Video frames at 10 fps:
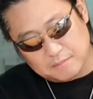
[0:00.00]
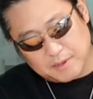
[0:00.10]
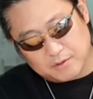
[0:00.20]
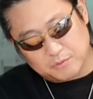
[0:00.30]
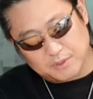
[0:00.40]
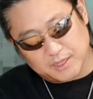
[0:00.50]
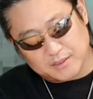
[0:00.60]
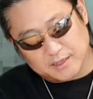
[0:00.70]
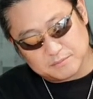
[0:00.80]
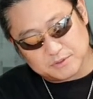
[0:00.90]
바로
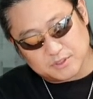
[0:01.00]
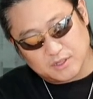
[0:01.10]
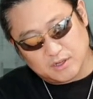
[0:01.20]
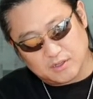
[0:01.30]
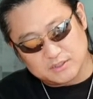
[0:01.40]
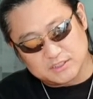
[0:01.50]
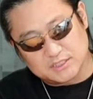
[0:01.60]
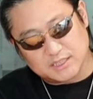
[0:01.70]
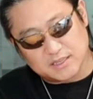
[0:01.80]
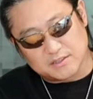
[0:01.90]
위에 단부터
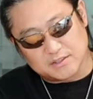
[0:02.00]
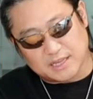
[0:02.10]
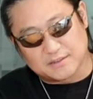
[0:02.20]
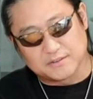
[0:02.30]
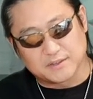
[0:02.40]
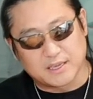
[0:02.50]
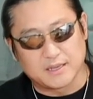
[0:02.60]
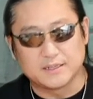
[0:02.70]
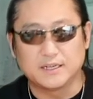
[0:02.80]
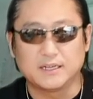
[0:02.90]
시작해서
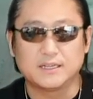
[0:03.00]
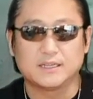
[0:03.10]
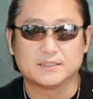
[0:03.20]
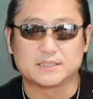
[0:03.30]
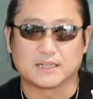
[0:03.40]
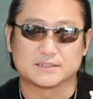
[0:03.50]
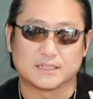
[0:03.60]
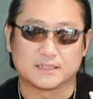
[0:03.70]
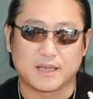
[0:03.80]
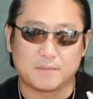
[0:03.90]
5개를
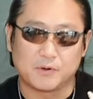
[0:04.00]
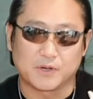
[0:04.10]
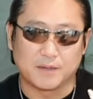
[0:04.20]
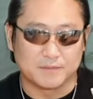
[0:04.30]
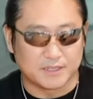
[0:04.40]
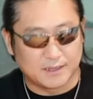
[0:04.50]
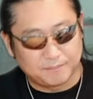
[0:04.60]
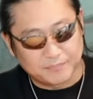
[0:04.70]
장착을 해볼까 합니다.